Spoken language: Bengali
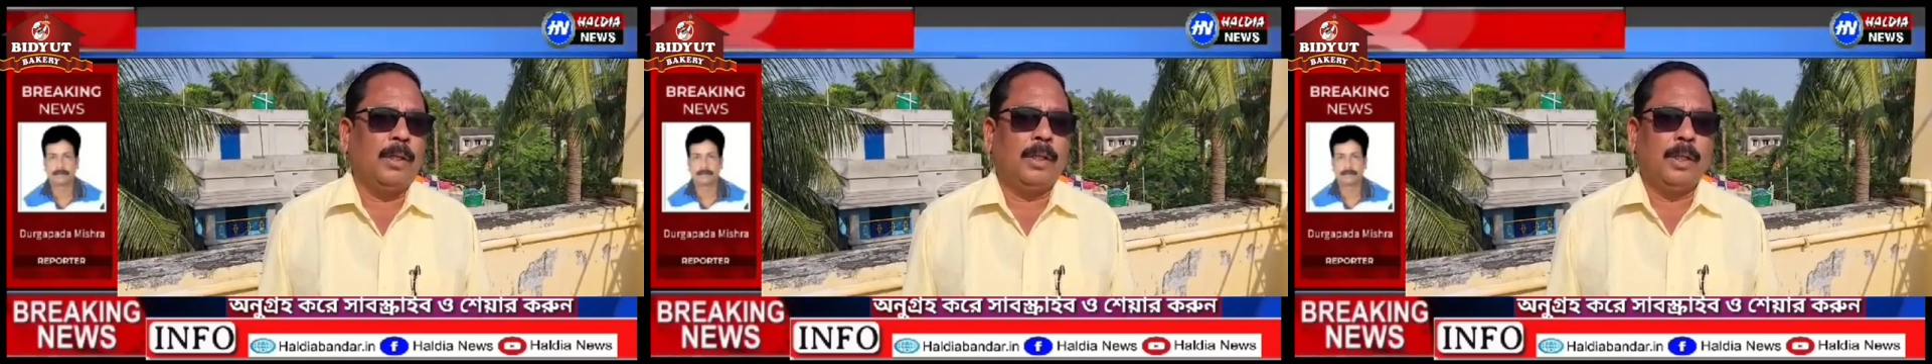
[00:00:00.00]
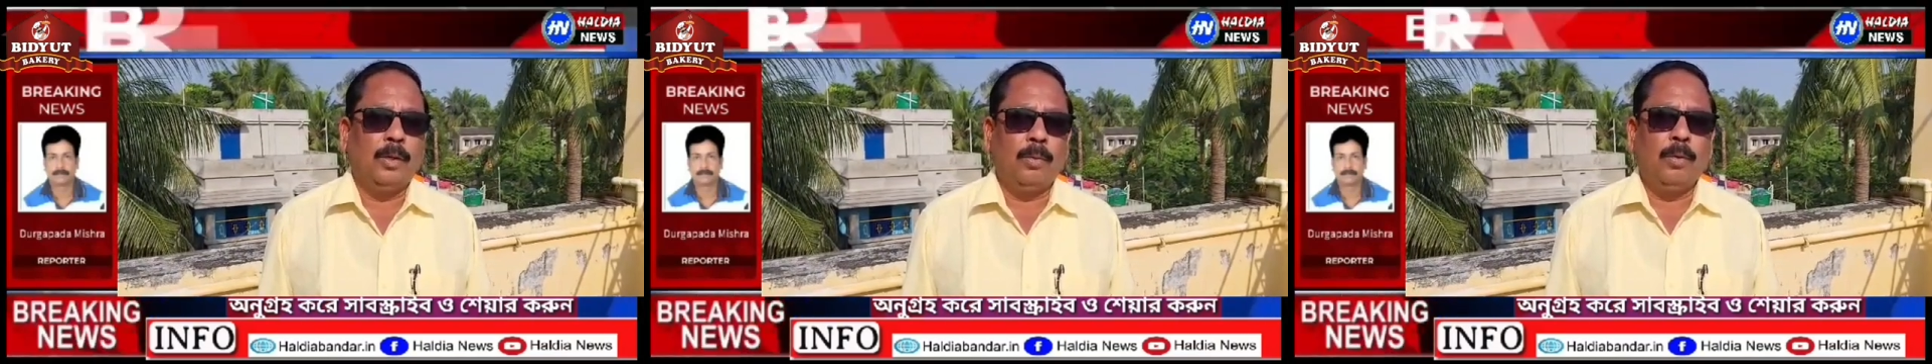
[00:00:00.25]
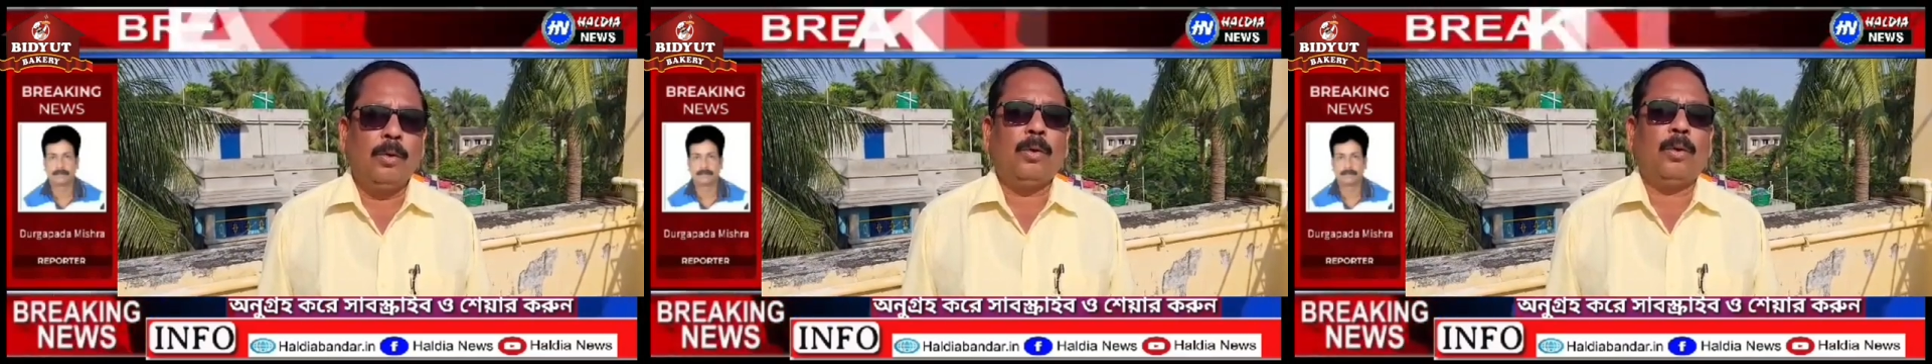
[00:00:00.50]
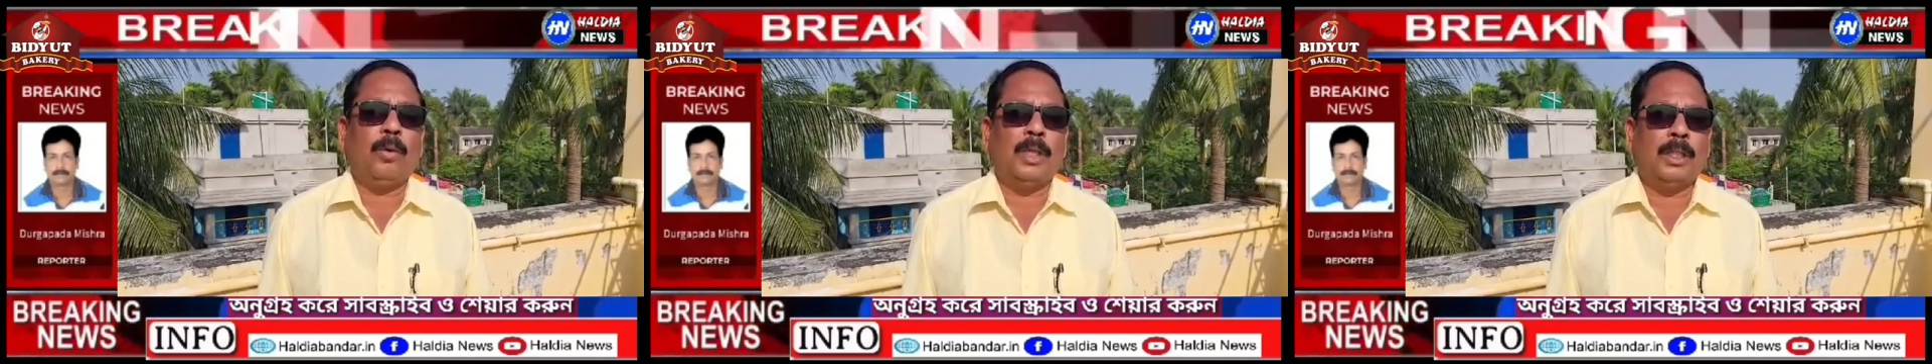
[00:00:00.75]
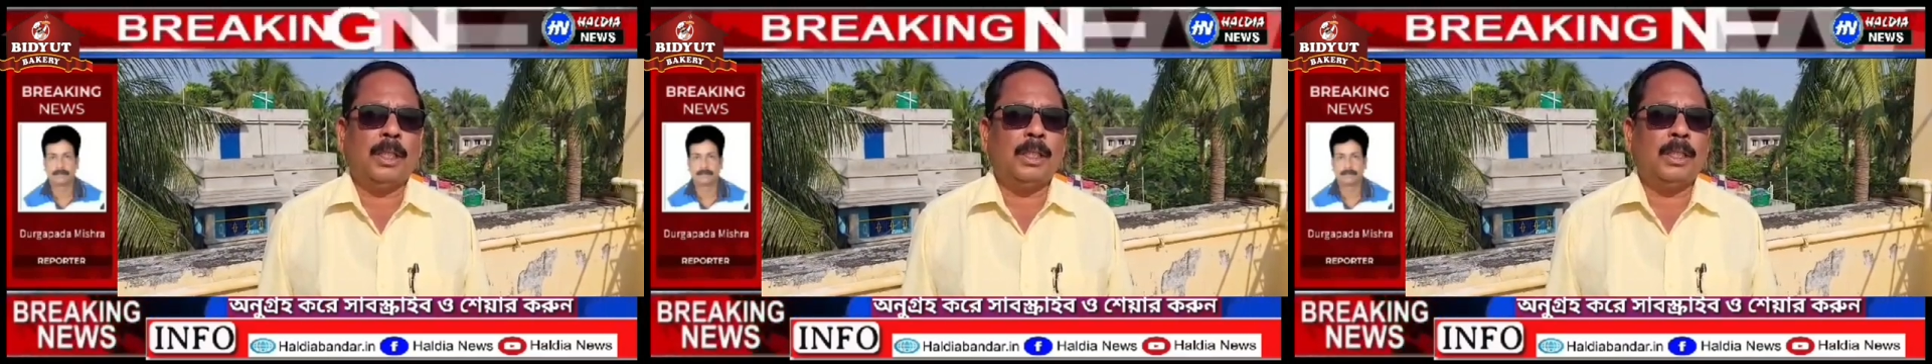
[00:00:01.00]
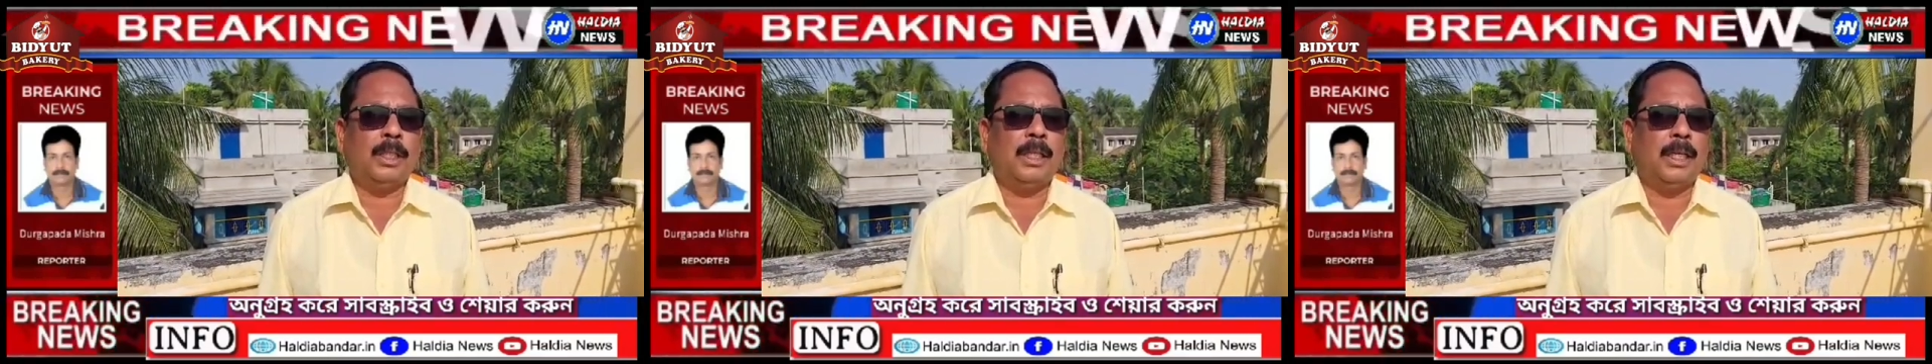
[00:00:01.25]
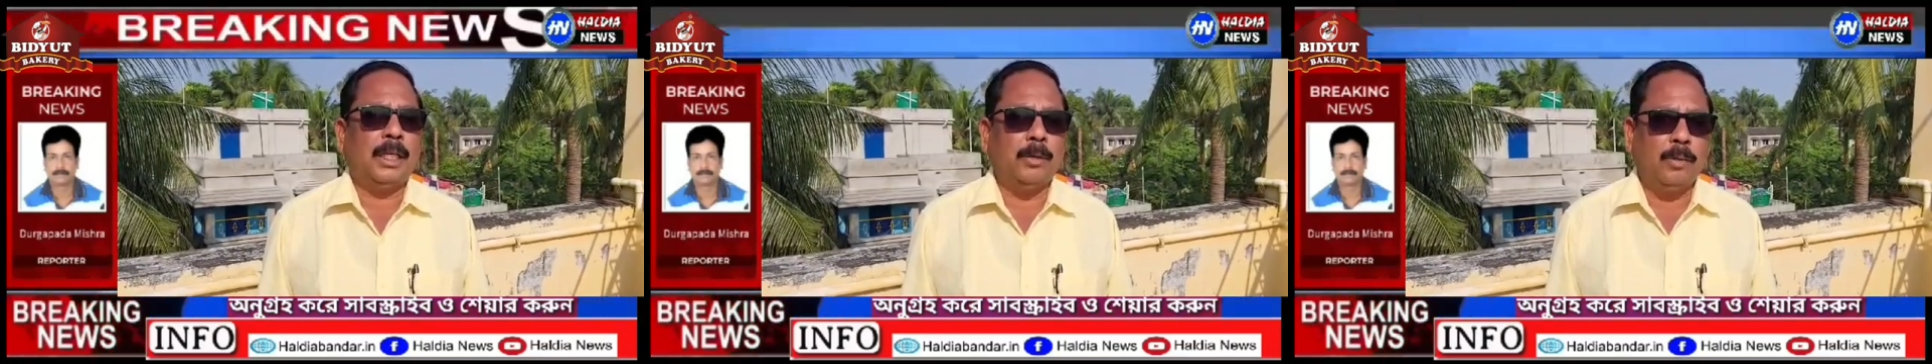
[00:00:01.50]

তৃণমূল কংগ্রেসের যে ট্রেড